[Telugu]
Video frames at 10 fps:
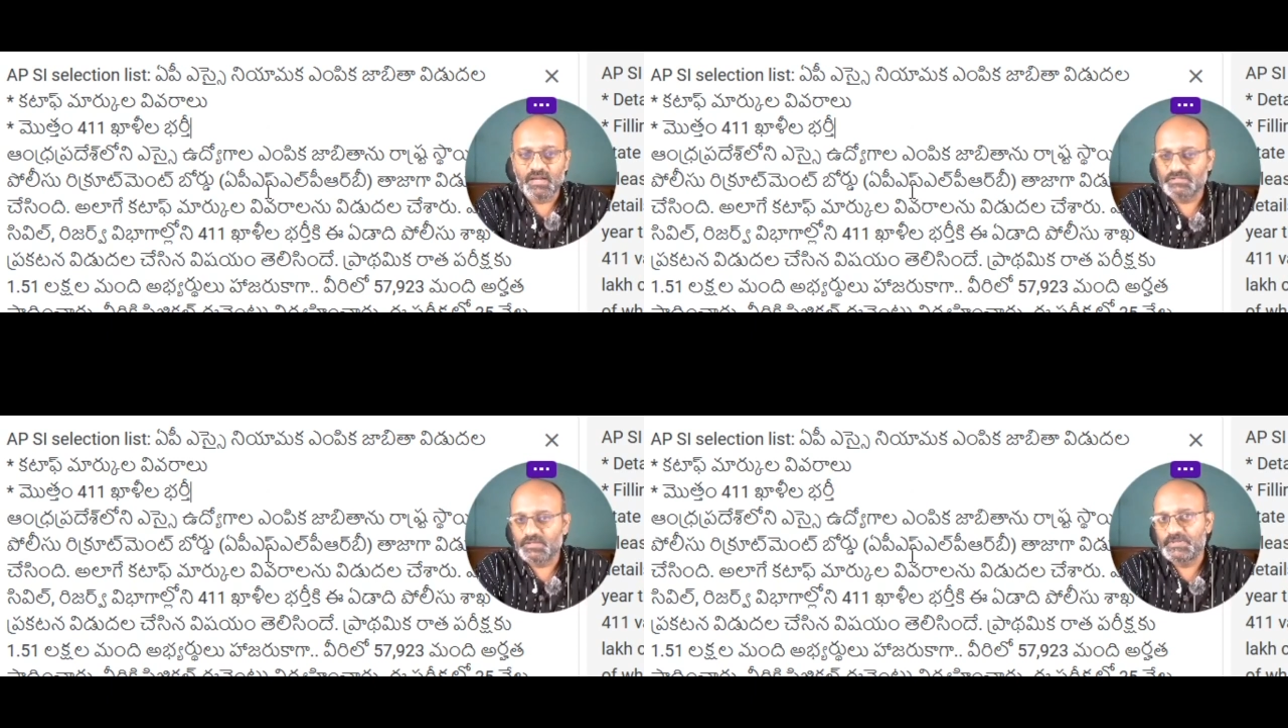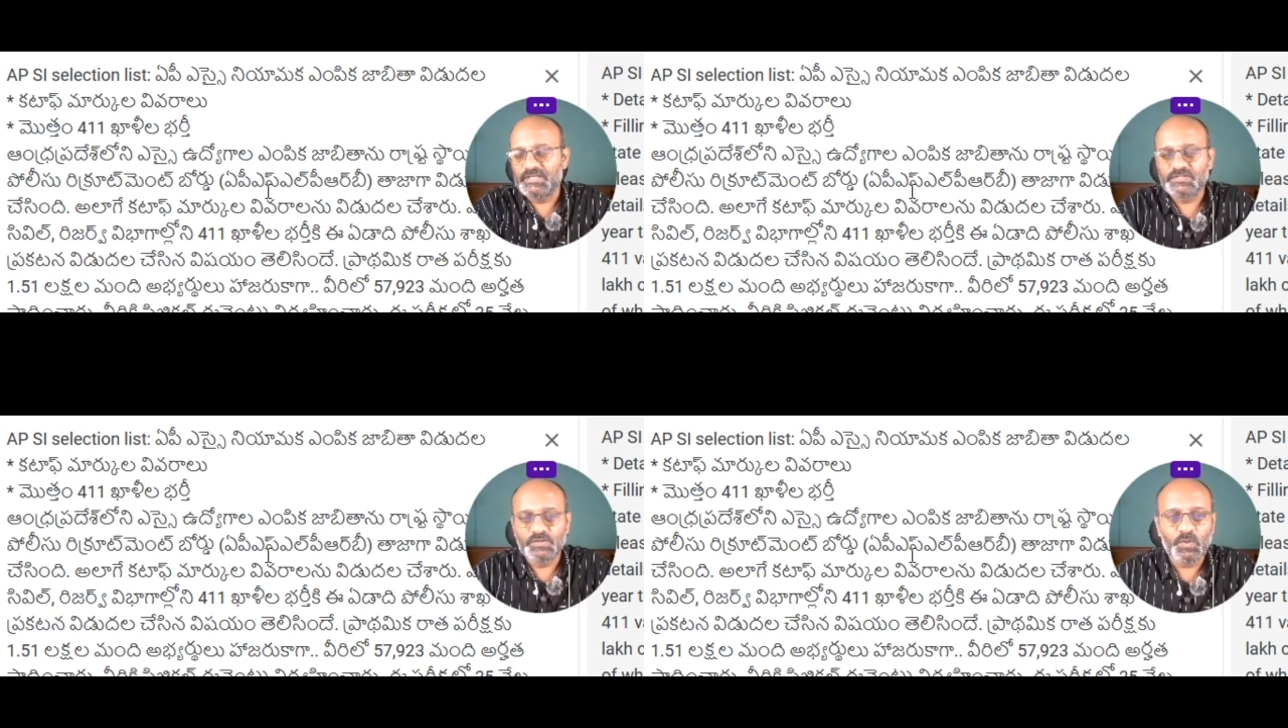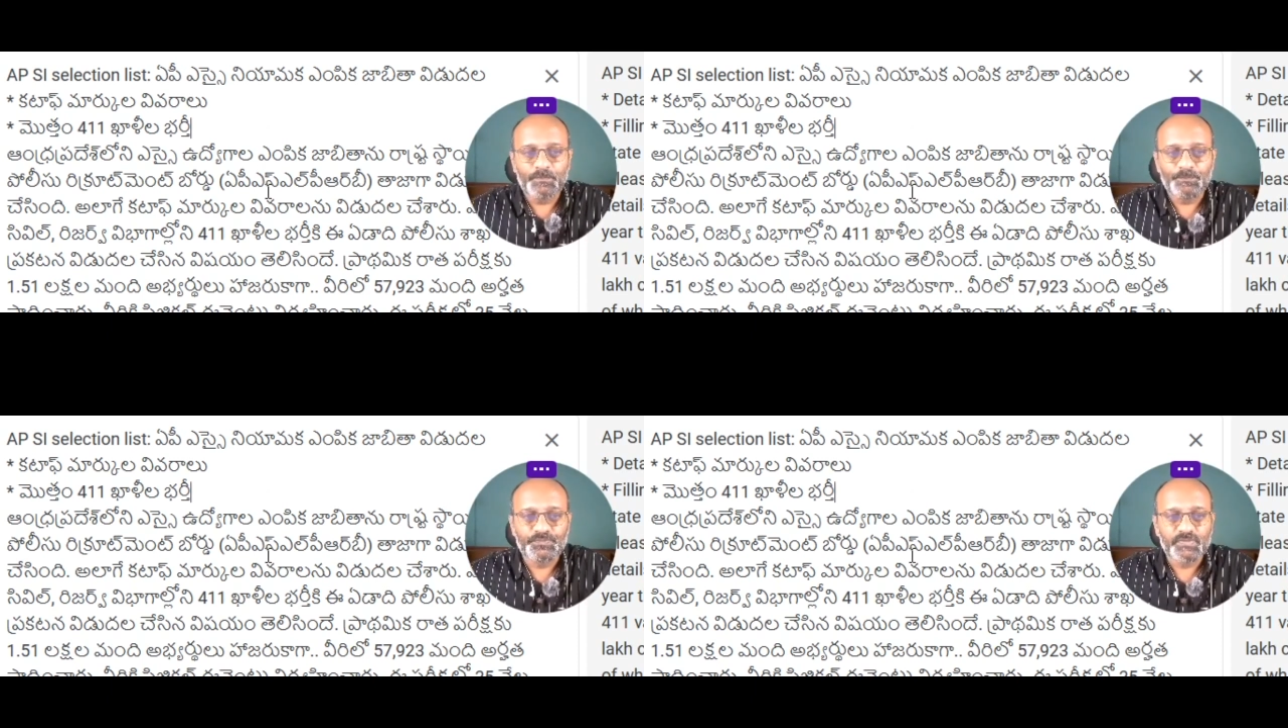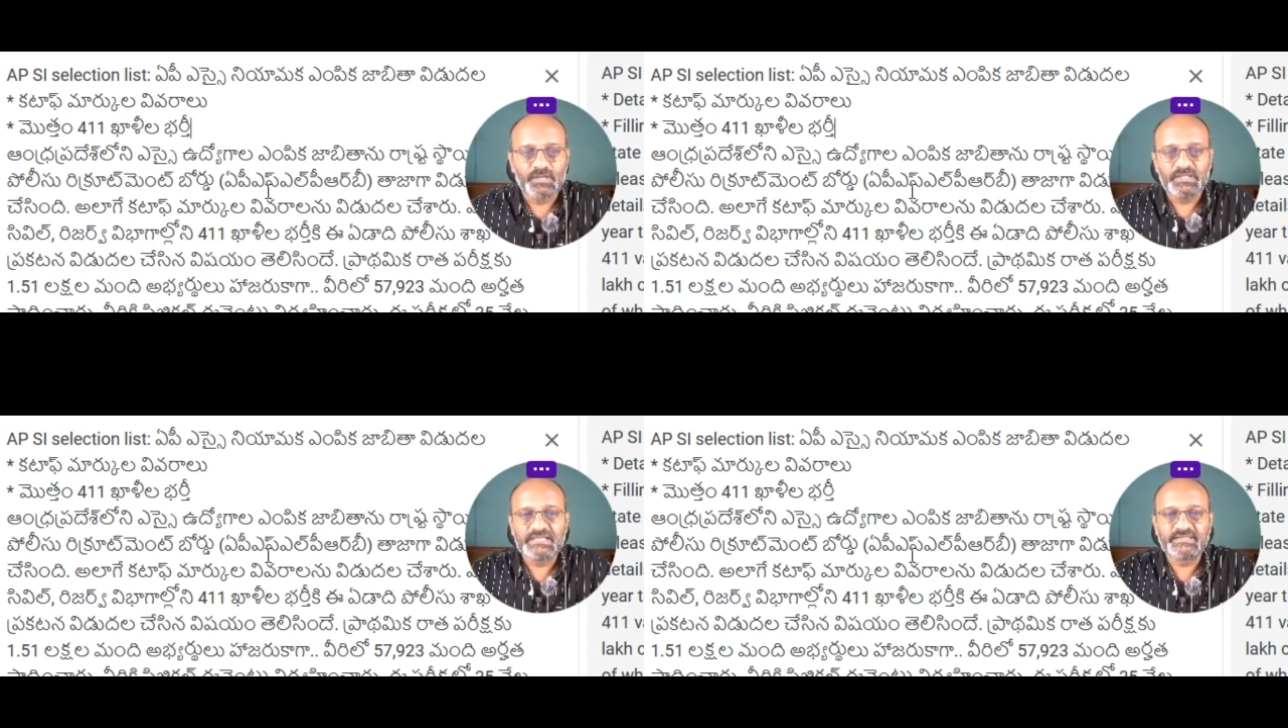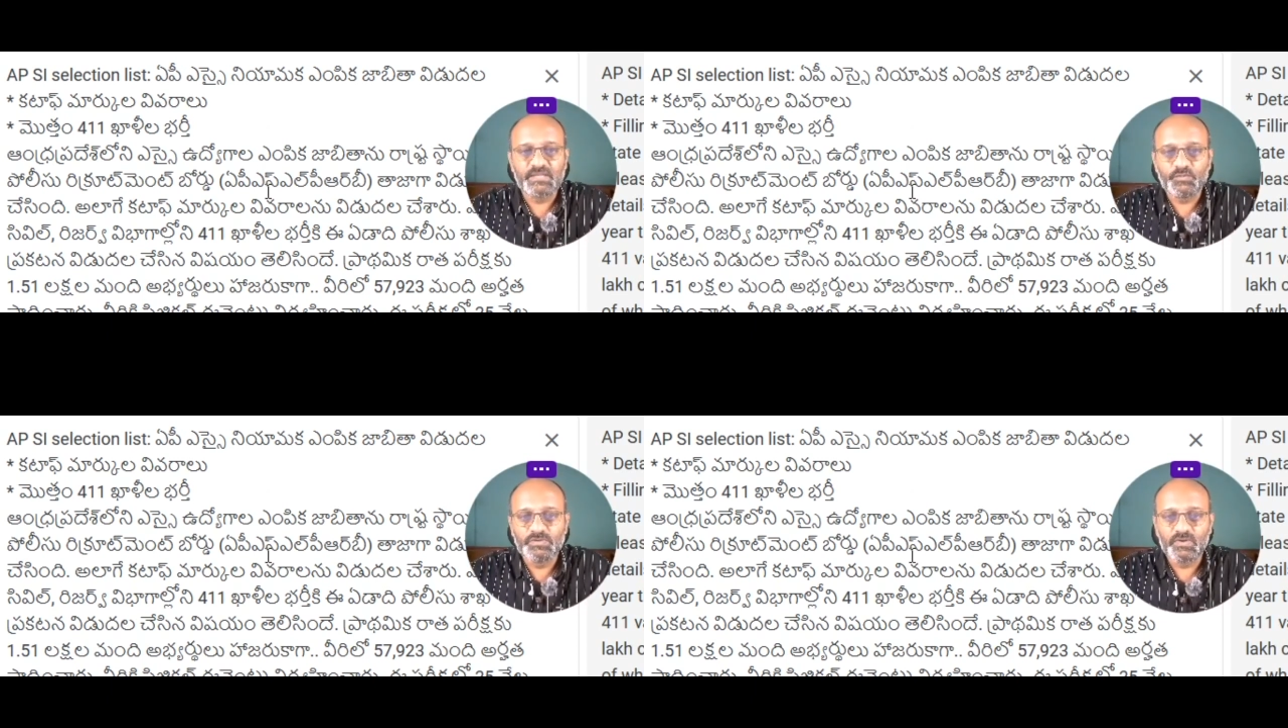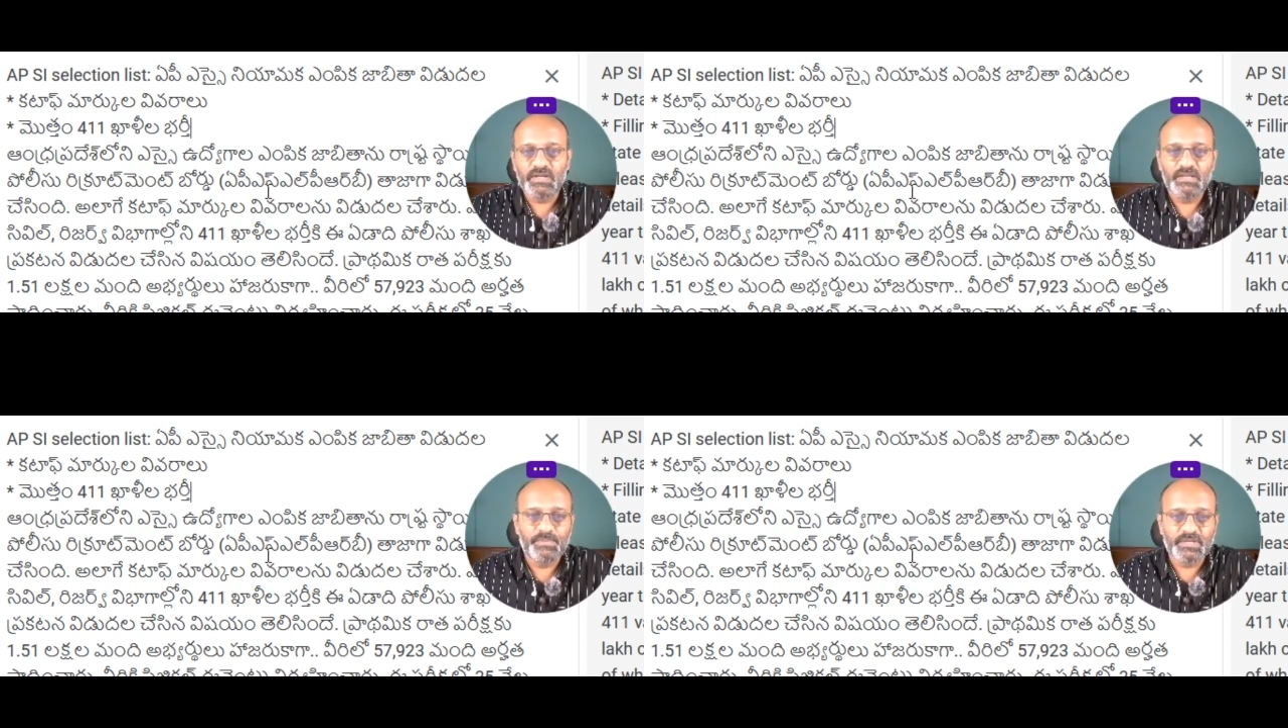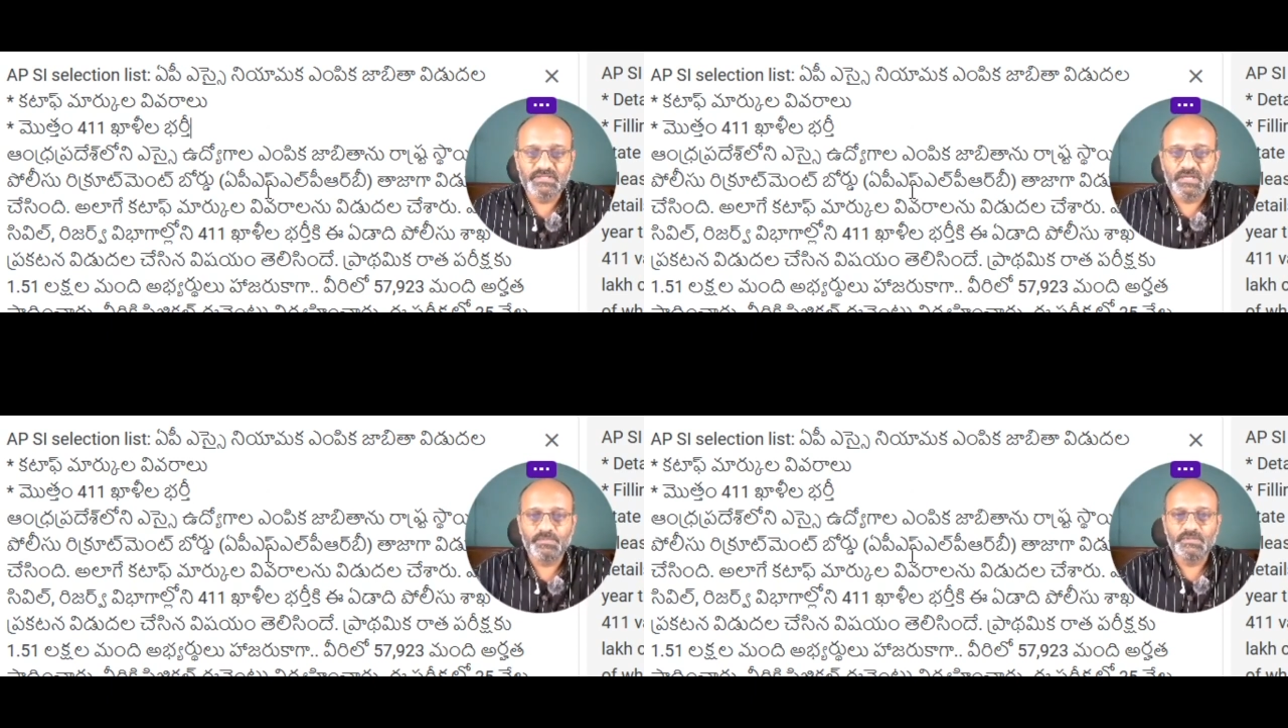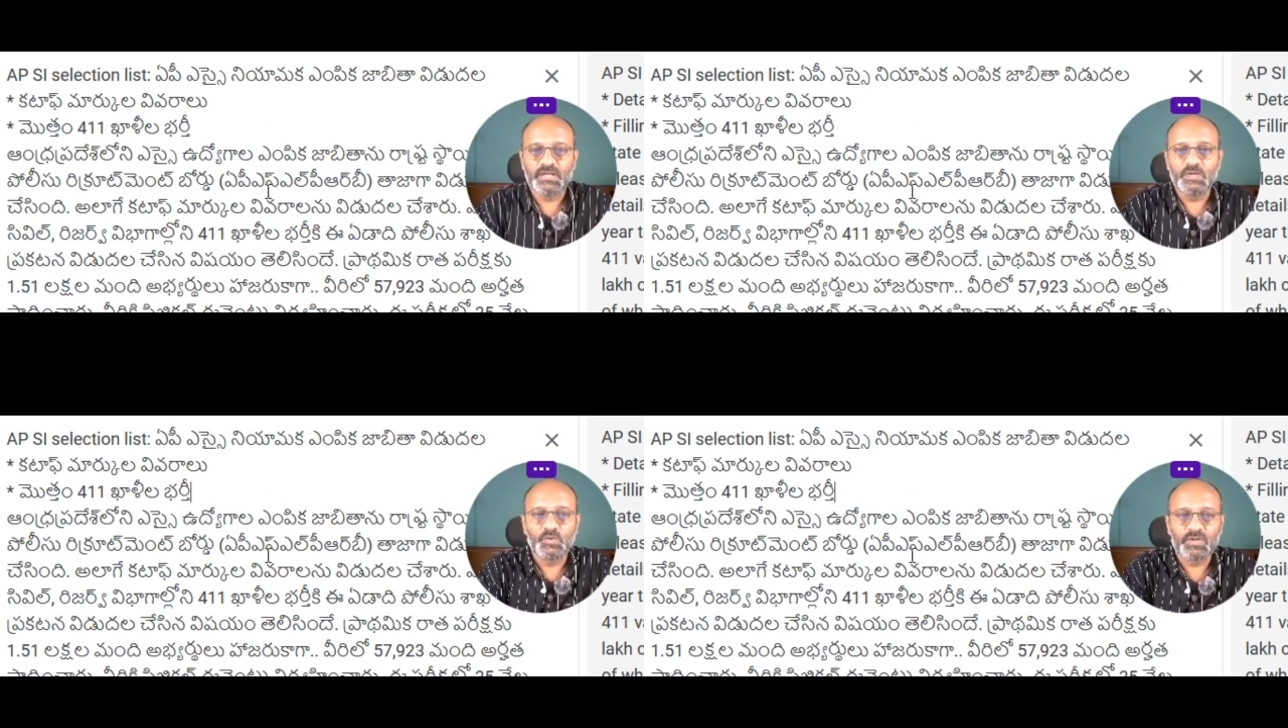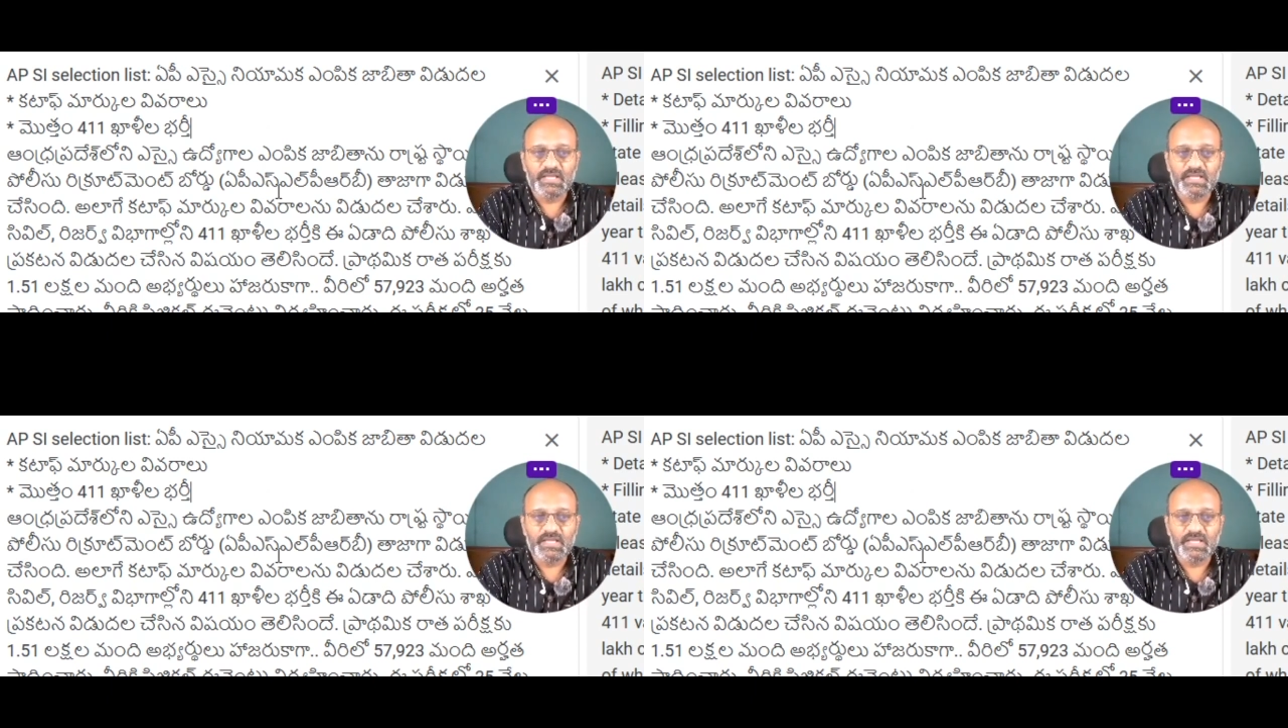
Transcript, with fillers: ఆంధ్రప్రదేశ్లో ఎస్ఐ ఉద్యోగాల ఎంపిక జాబితాను